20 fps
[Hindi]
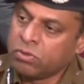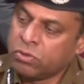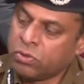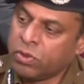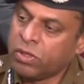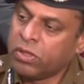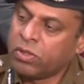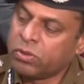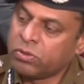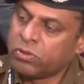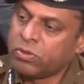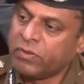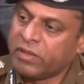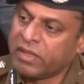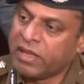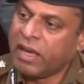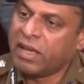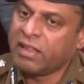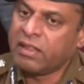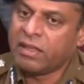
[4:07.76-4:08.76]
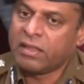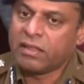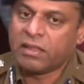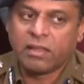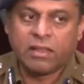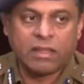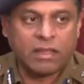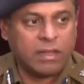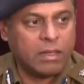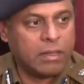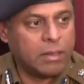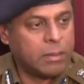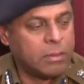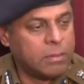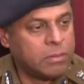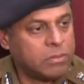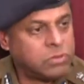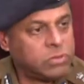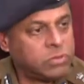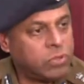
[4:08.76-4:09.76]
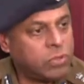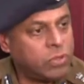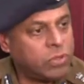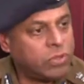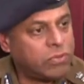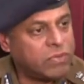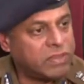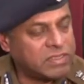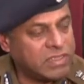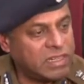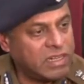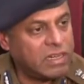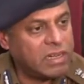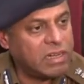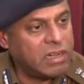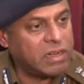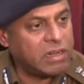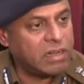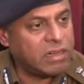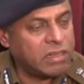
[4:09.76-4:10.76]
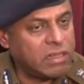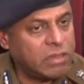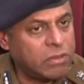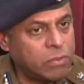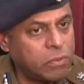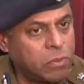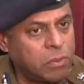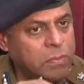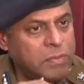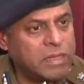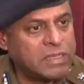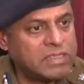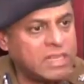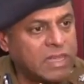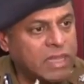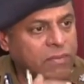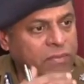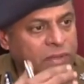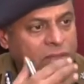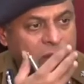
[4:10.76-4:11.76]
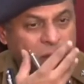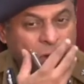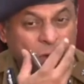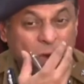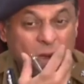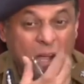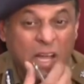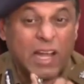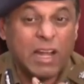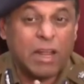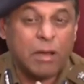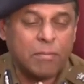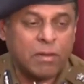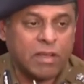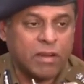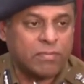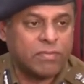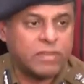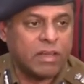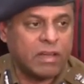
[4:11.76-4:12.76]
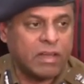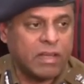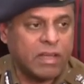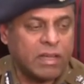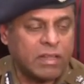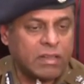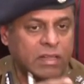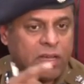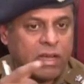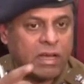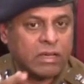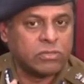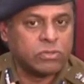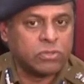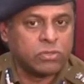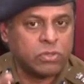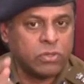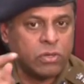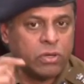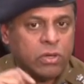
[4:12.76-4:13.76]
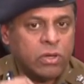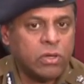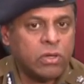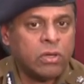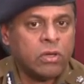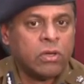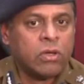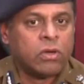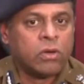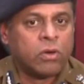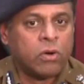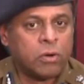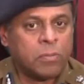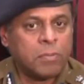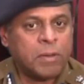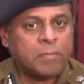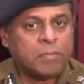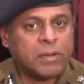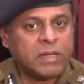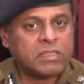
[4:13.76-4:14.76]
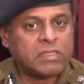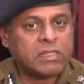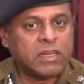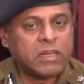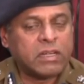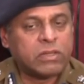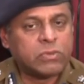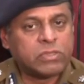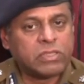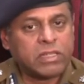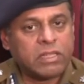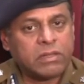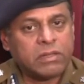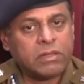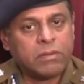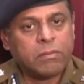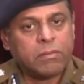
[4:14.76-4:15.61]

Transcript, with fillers: जो इनको सुविधाएं देते थे जो उनको फैसिलिटेट करते थे तो उनमें से एक व्यक्ति को कल हम गिरफ्तार किया था आज उसको कोर्ट में पेश करके उसका